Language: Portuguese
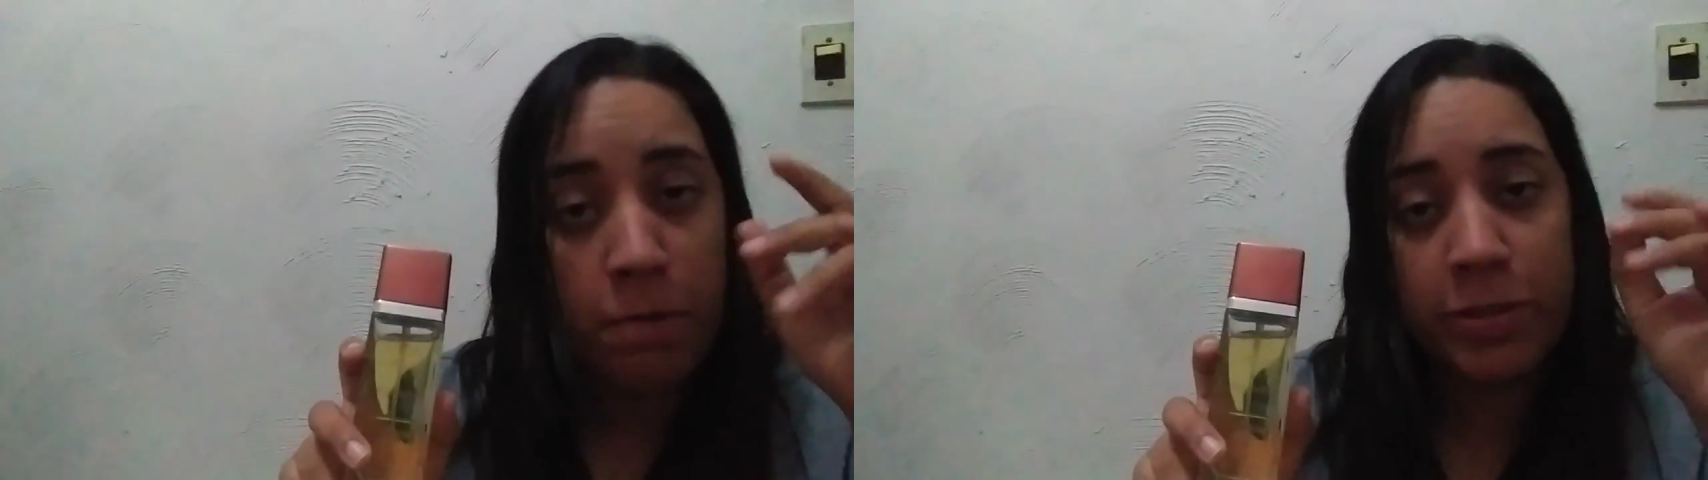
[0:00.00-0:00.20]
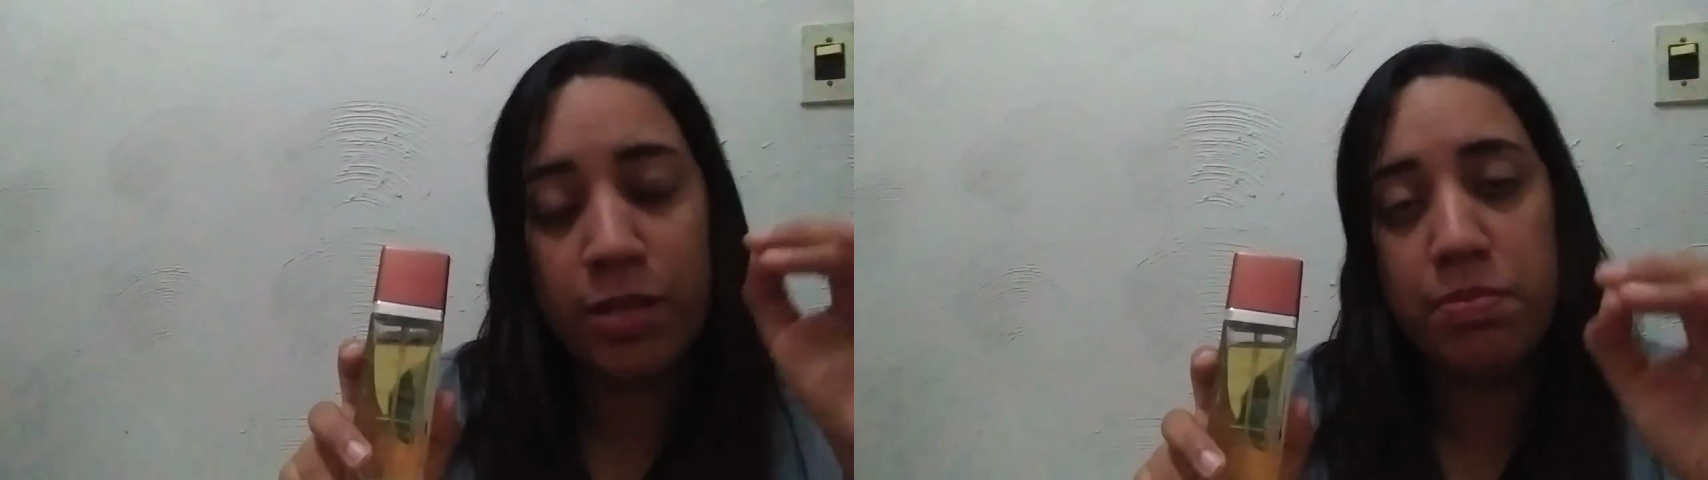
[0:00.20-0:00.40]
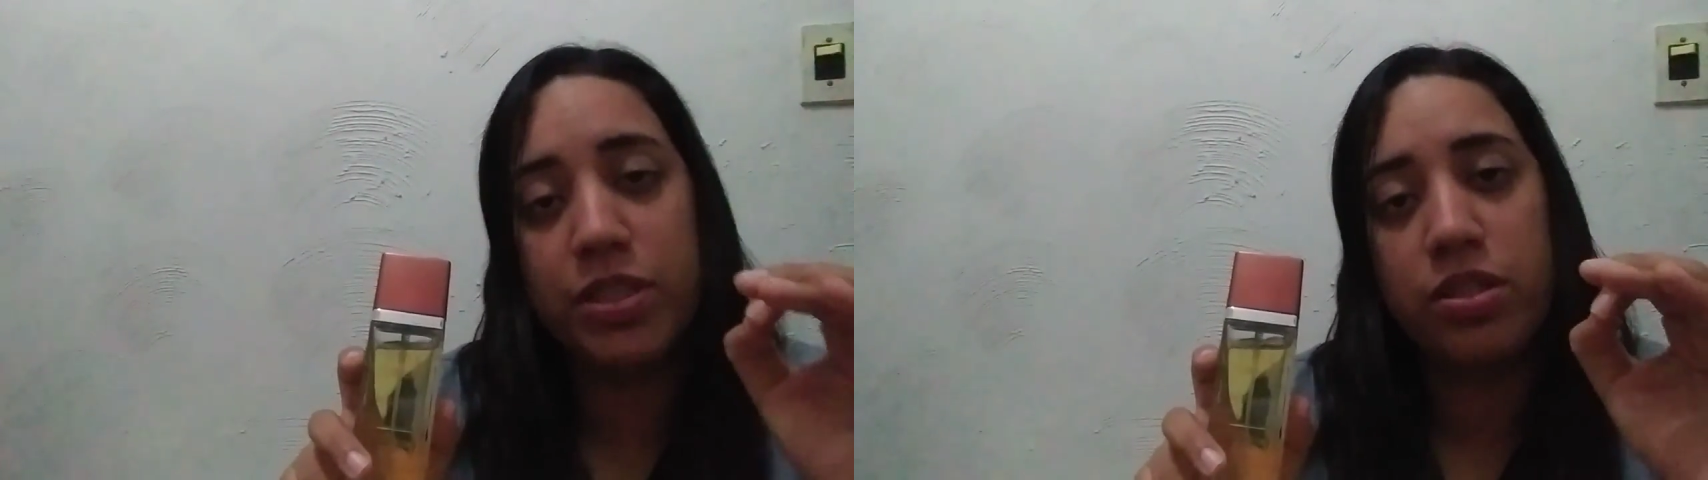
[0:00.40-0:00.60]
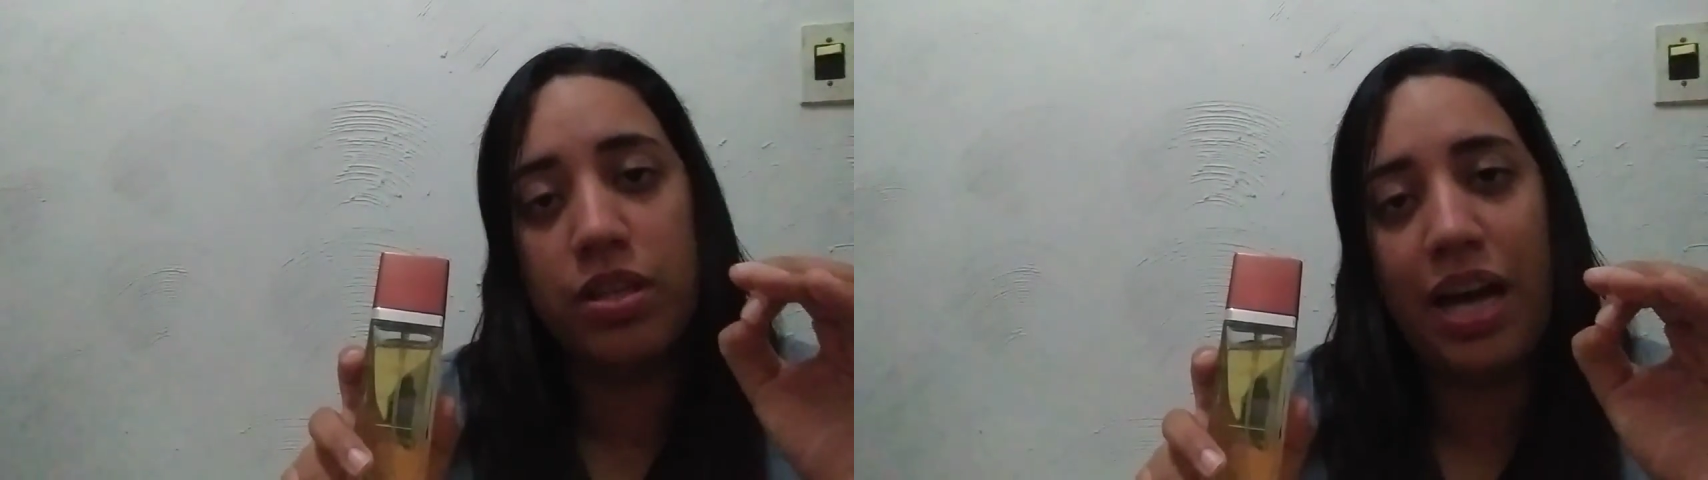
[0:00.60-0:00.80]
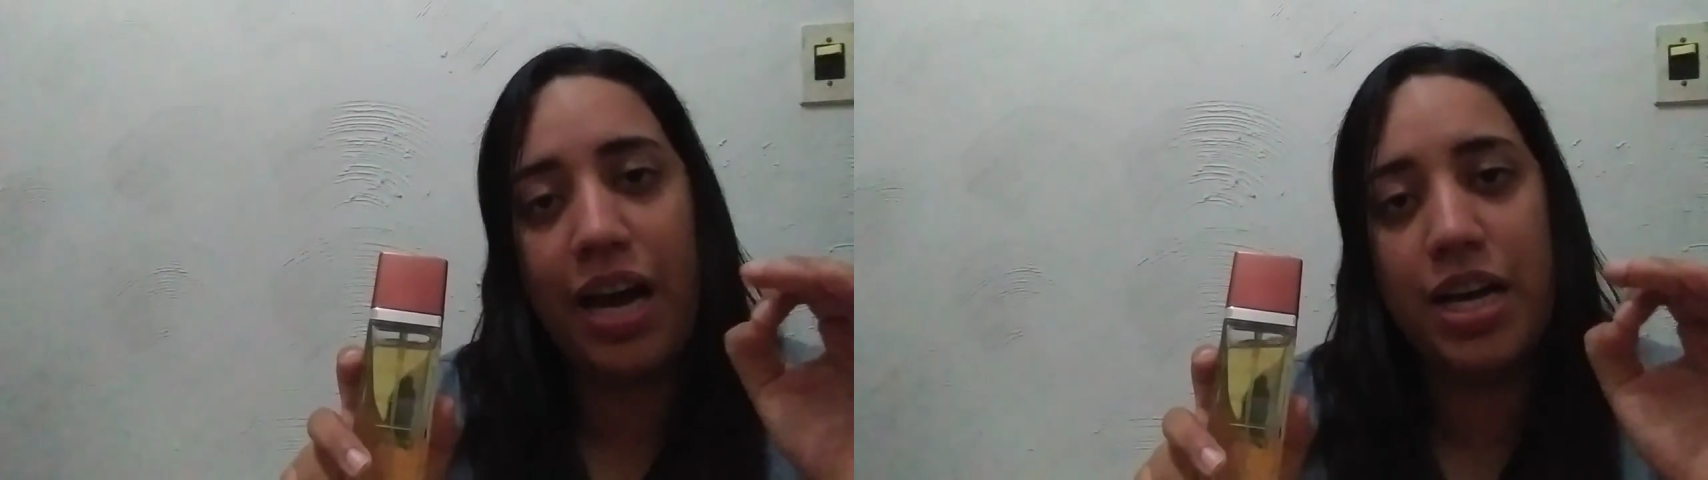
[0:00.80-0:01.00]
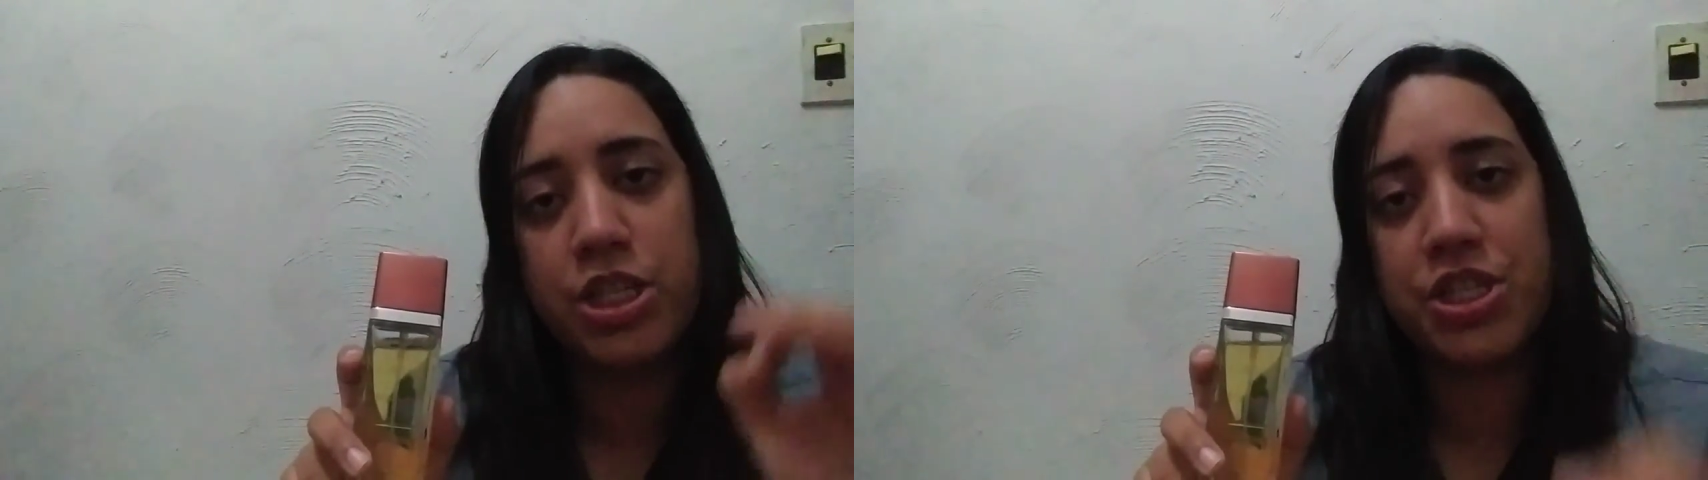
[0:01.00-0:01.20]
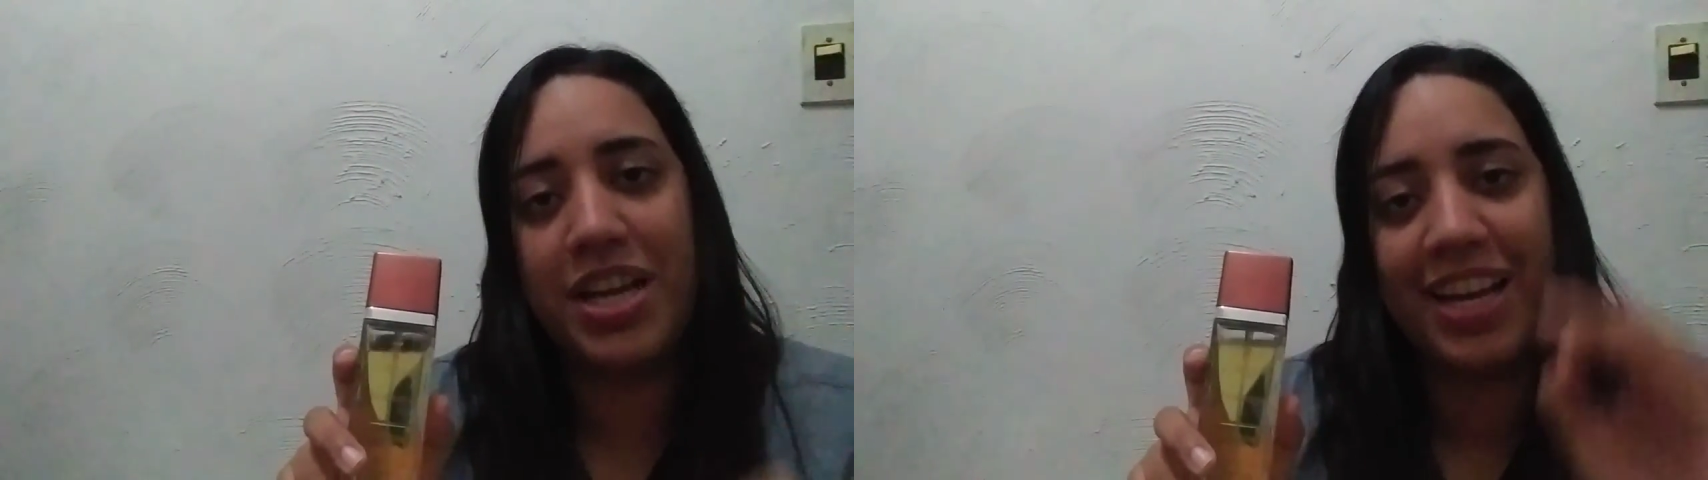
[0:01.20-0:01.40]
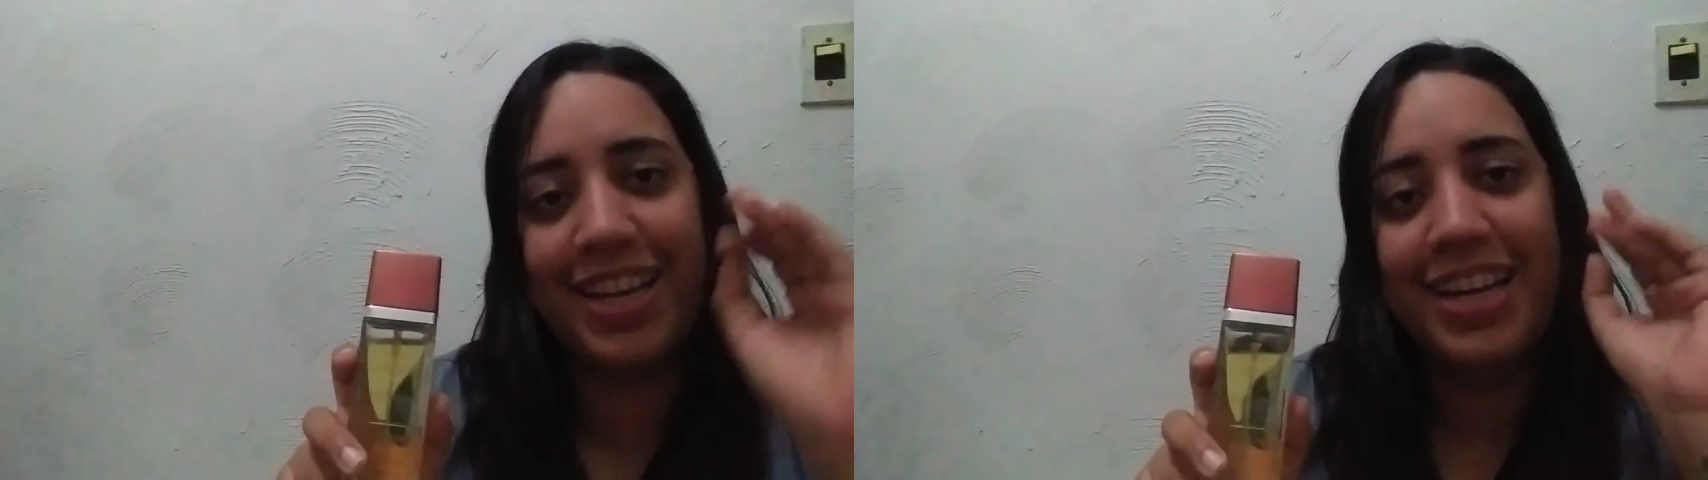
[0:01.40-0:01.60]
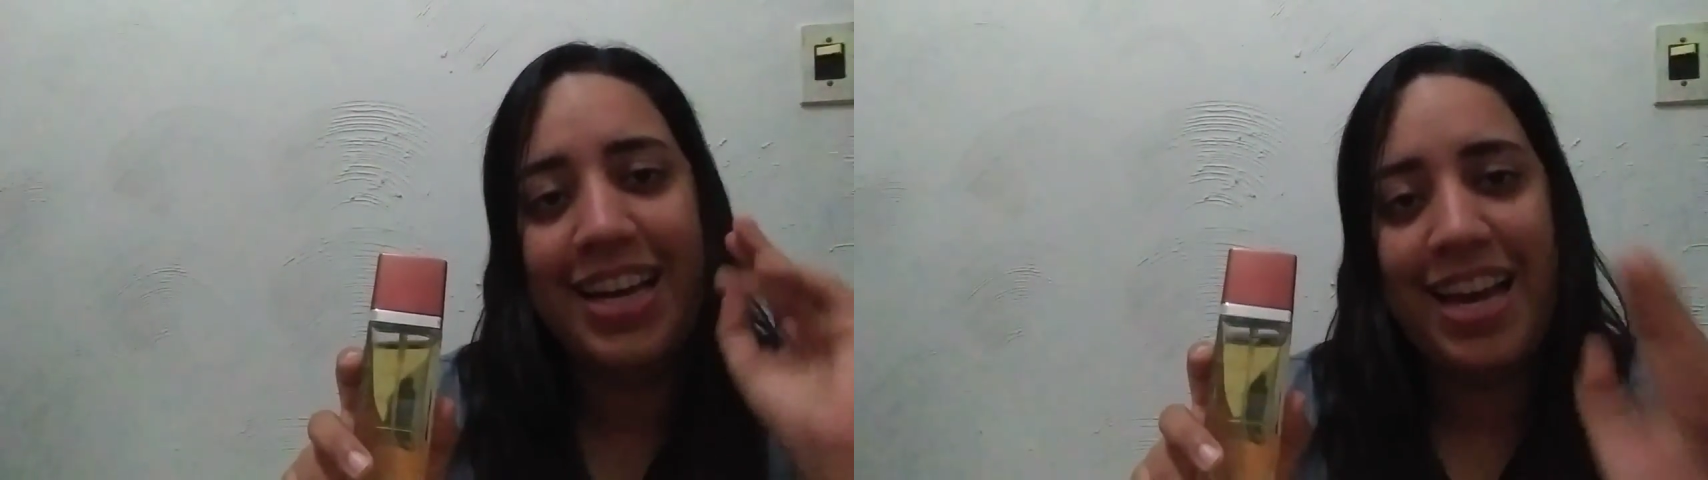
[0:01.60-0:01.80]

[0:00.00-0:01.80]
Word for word: você mencionar a hashtag